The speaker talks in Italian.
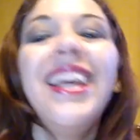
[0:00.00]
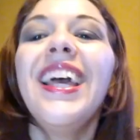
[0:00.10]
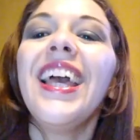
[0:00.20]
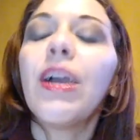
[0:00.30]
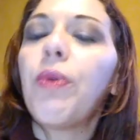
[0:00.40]

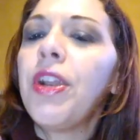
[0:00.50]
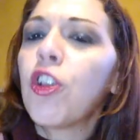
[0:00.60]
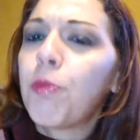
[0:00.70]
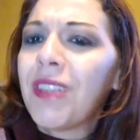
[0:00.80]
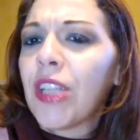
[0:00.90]
E quindi ho
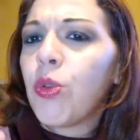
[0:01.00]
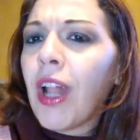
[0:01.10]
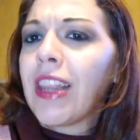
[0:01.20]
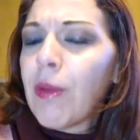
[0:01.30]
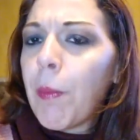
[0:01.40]
aspettato un
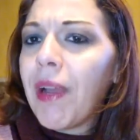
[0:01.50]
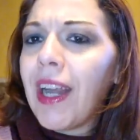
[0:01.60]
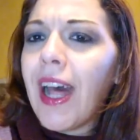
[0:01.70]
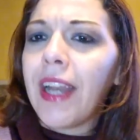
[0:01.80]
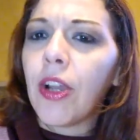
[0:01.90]
attimo a
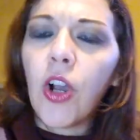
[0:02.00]
parlarne.